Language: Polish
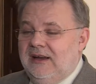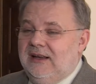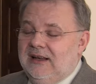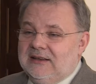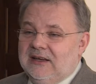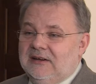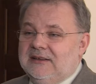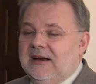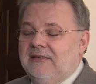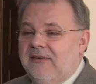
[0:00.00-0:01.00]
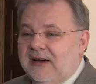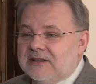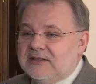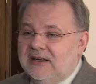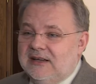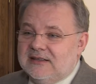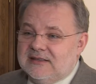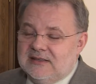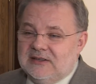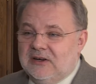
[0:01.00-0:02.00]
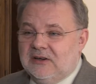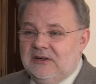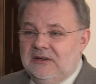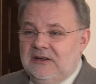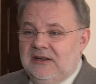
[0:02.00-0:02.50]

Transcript: i dlatego tak ważne jest to,